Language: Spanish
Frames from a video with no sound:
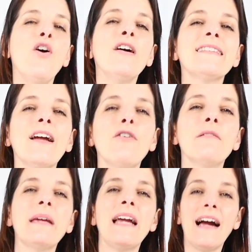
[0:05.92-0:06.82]
hoy tengo
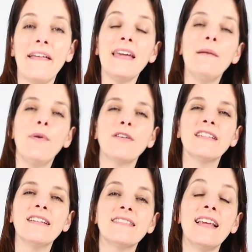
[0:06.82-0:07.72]
en mi caja de
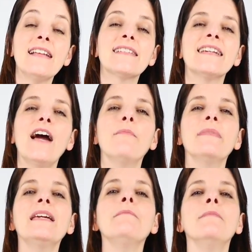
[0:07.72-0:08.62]
unboxing el
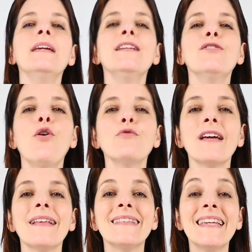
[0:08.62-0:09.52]
Xiaomi Mi
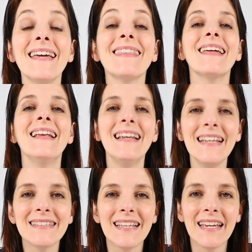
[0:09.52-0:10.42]
Note 10
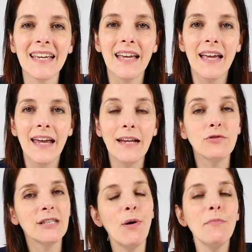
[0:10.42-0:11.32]
Lite, el
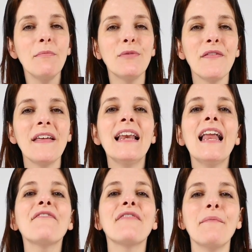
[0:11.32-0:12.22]
último miembro de
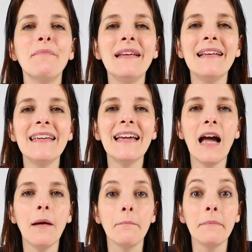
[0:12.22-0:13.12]
la
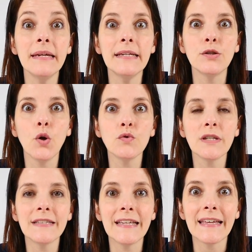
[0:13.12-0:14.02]
familia Mi Note
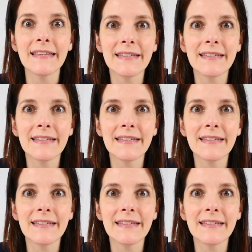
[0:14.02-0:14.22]
10.